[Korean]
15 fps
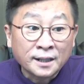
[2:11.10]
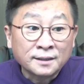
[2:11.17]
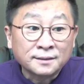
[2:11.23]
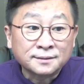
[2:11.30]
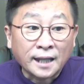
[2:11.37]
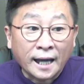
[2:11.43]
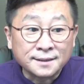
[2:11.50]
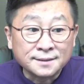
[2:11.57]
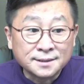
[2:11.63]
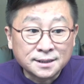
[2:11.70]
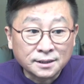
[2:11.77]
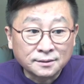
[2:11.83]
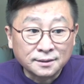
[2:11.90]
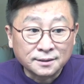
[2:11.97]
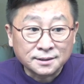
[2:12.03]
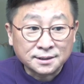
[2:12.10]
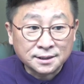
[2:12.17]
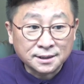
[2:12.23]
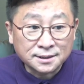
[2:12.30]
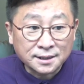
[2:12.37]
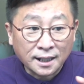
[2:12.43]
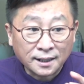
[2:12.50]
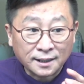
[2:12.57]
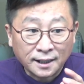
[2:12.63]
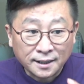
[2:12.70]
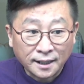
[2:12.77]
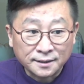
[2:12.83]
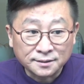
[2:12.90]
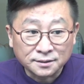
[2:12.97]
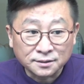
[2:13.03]
단식을
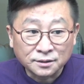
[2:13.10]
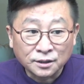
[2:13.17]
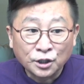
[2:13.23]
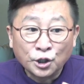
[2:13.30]
시작하라는